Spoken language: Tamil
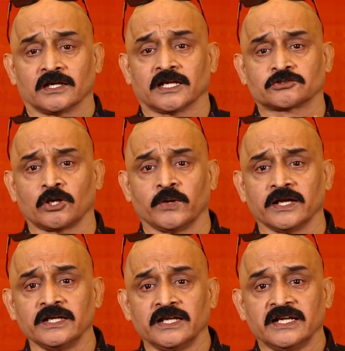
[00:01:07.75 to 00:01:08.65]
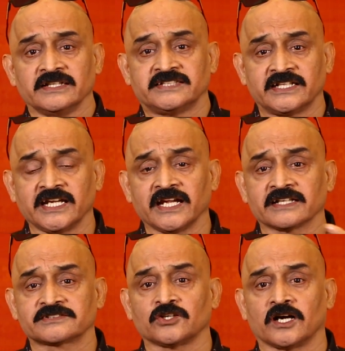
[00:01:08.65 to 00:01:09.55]
நான் சொல்லுவேன் சிட்டி
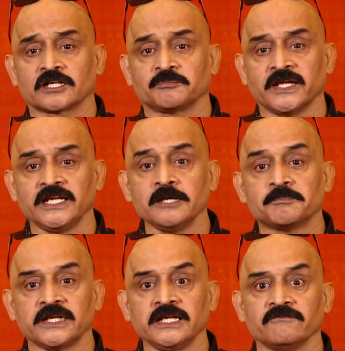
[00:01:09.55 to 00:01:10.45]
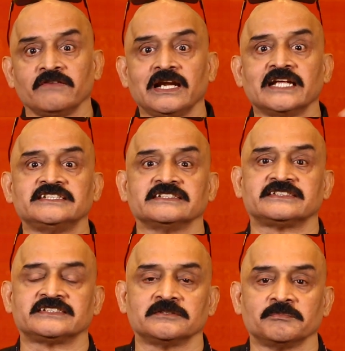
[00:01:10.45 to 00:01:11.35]
ஹேஸ் காட் மெனி ப்ரீ
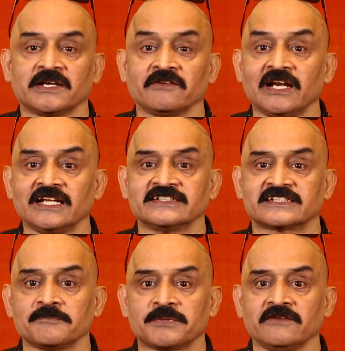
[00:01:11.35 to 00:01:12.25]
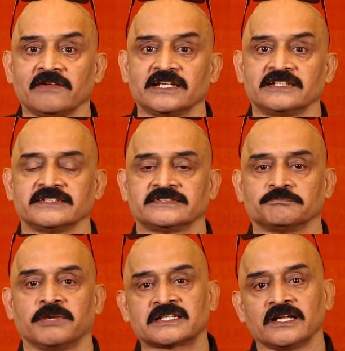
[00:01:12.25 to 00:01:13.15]
வில்லேஜஸ் ப்ரீ வில்லேஜஸில் ப்ரீ வில்லேஜஸ்
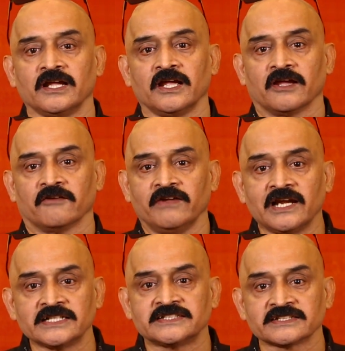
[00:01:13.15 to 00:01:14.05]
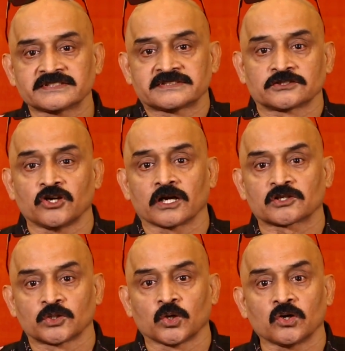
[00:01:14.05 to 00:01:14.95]
பட் வில்லேஜ் ஹேஸ்
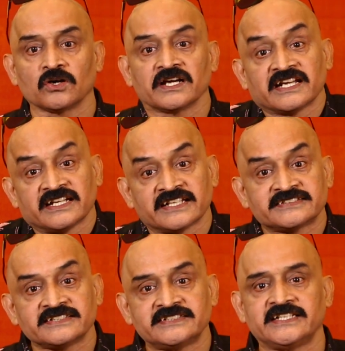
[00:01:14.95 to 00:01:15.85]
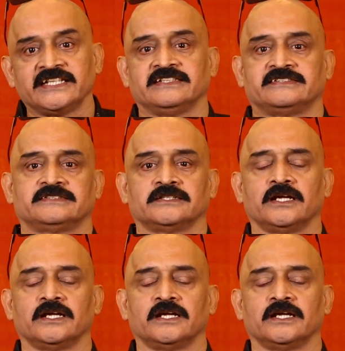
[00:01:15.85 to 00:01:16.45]
காட் நோ நெசசிட்டிஸ்